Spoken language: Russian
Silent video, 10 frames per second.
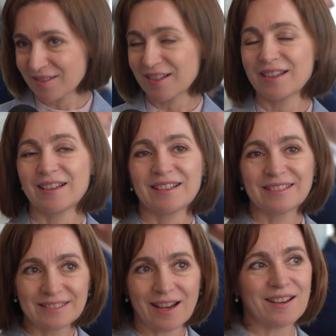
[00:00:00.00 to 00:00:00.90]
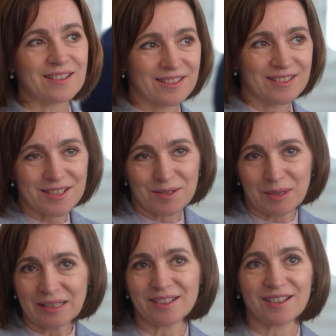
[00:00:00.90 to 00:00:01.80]
попадала в цирк, мне
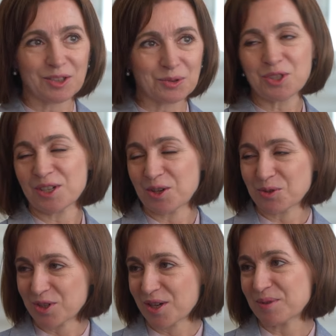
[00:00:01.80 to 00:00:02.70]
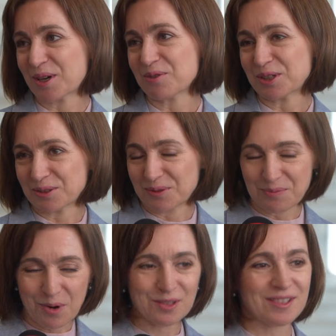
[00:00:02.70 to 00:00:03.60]
нравилось смотреть на зверей, на
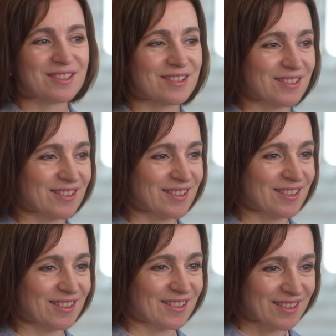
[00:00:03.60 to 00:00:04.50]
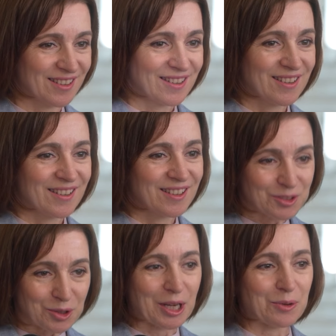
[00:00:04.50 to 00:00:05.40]
различные выступления, фокусников, от
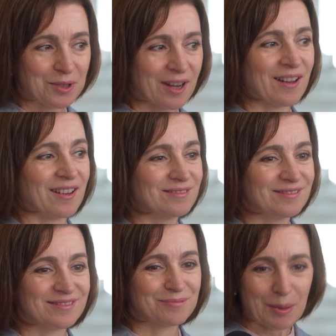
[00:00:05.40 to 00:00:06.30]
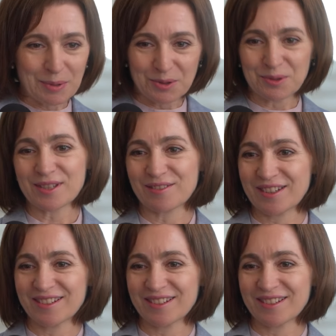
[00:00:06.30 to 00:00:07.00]
ловкости которых теряешь дар речи.